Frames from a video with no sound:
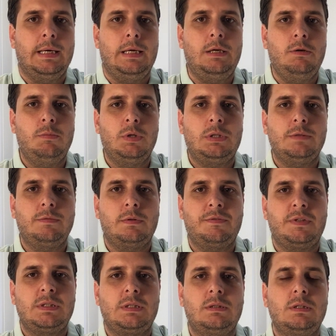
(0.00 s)
E o motivo que estou
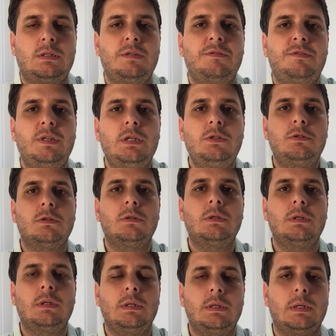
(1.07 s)
fazendo esse vídeo,
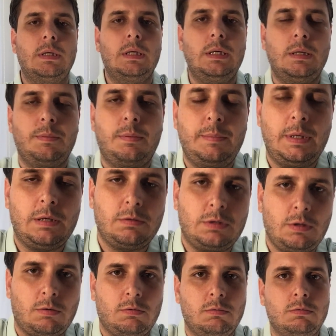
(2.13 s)
né, primeiro
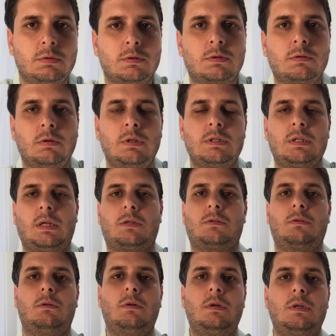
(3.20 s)
de algumas
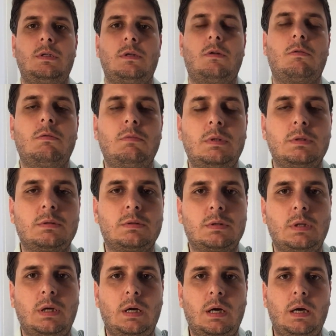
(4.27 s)
solicitações de alguns
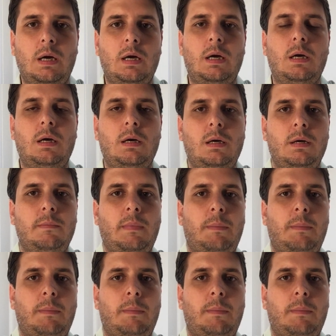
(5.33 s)
ah,